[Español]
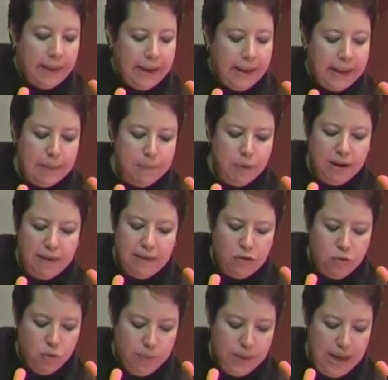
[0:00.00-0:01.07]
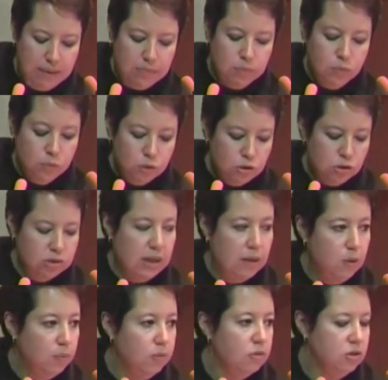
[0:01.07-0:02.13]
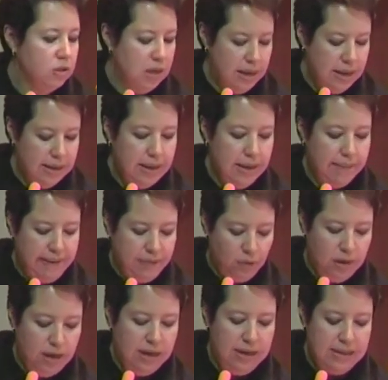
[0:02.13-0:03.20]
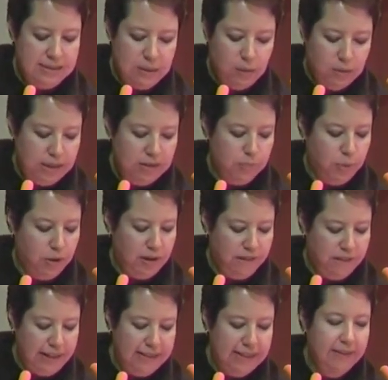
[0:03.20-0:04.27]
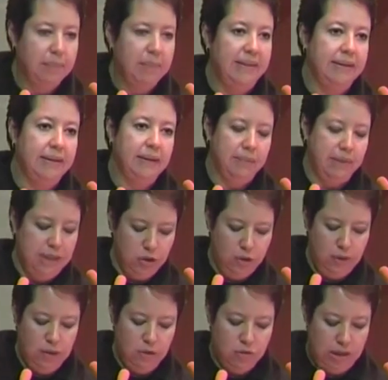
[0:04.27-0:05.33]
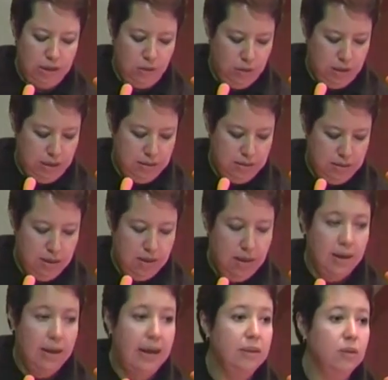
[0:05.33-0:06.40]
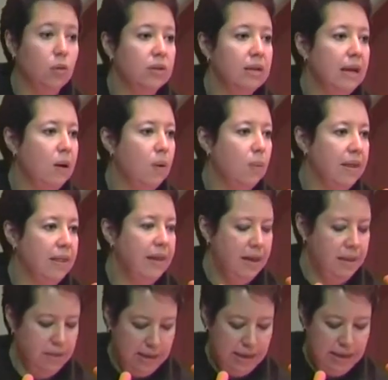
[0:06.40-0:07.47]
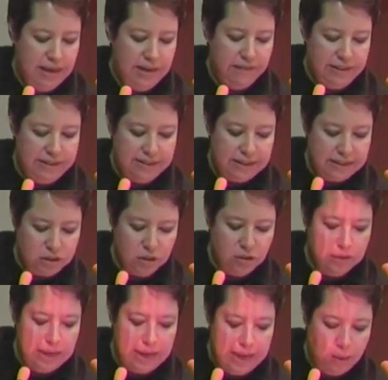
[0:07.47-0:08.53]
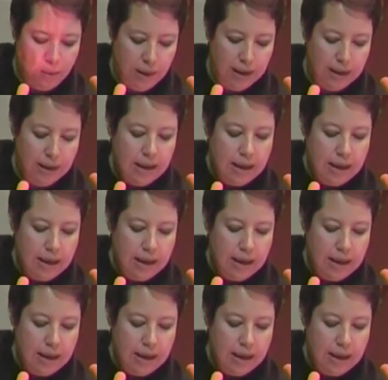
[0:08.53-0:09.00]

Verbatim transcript: En época de lluvia, muchos alumnos tienen que abandonar las aulas por la falta de mantenimiento de los salones, en donde la humedad y la filtración del agua